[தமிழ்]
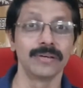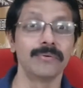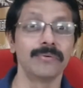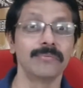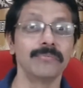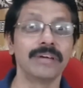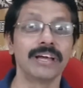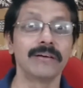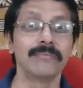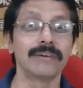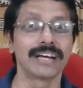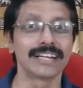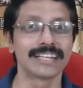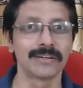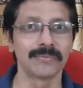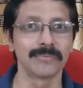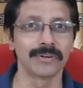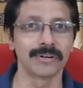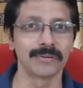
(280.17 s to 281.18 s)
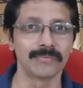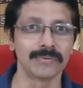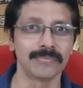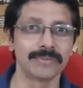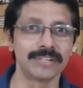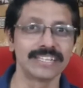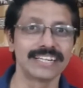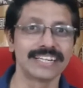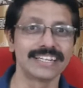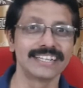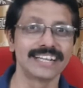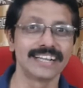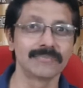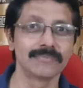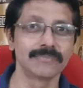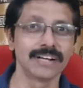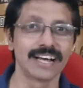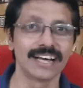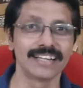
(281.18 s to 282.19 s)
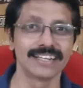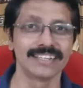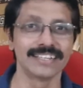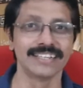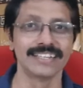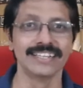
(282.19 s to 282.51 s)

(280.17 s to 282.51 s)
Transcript: பொம்மையாக மாற்ற போகிறோம் எப்படி சரிச்சாலும் விழாது